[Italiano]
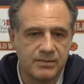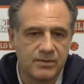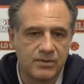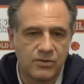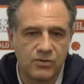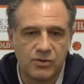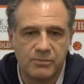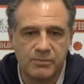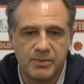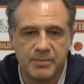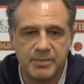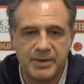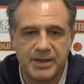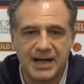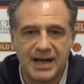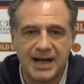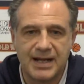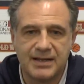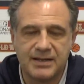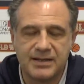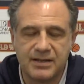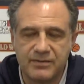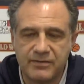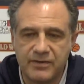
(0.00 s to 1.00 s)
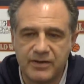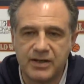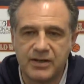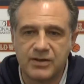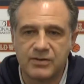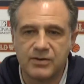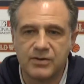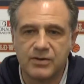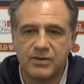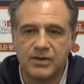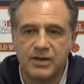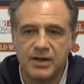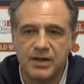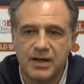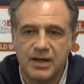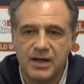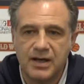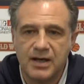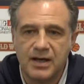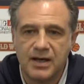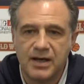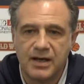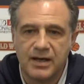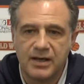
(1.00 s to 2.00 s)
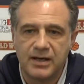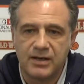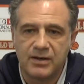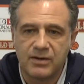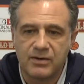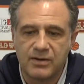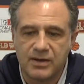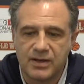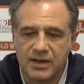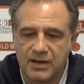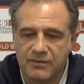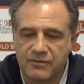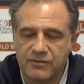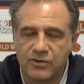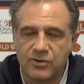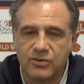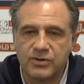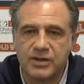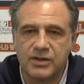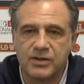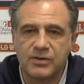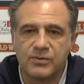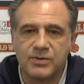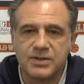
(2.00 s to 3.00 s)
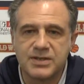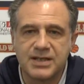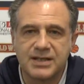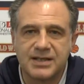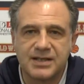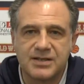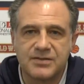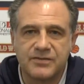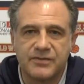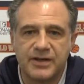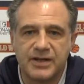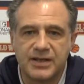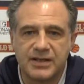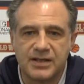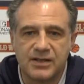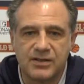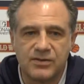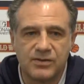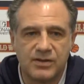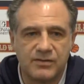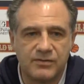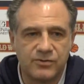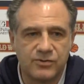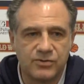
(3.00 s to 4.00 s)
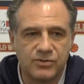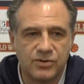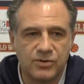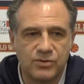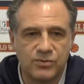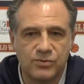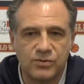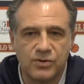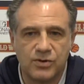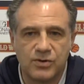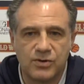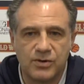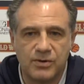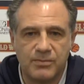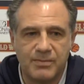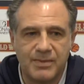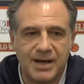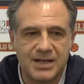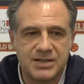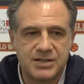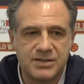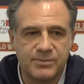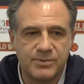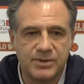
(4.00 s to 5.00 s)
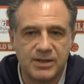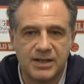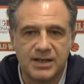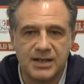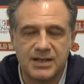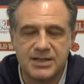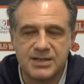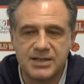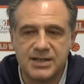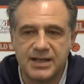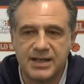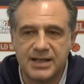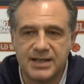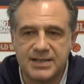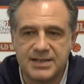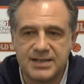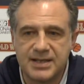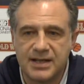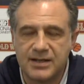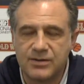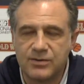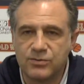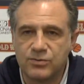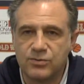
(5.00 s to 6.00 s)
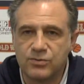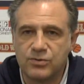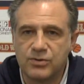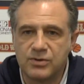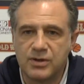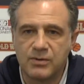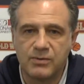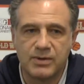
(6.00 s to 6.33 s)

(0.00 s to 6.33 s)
come per altre vengono affrontano questa trasferta con la fortitudo, con il massimo della leggerezza, hanno tutto da